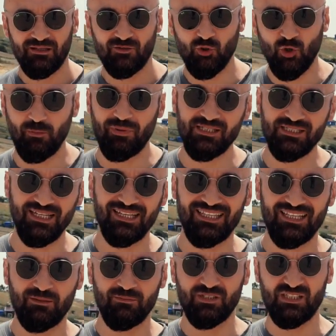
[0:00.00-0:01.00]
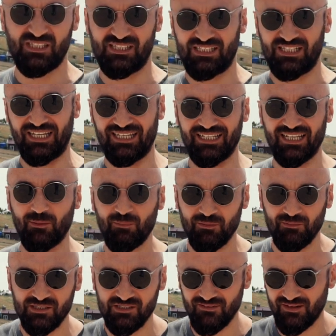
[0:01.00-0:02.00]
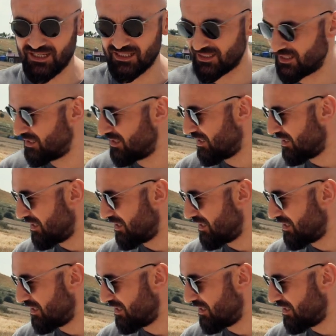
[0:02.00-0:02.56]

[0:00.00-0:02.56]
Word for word: çok basit indirilmiş şekilde yapılması vardı.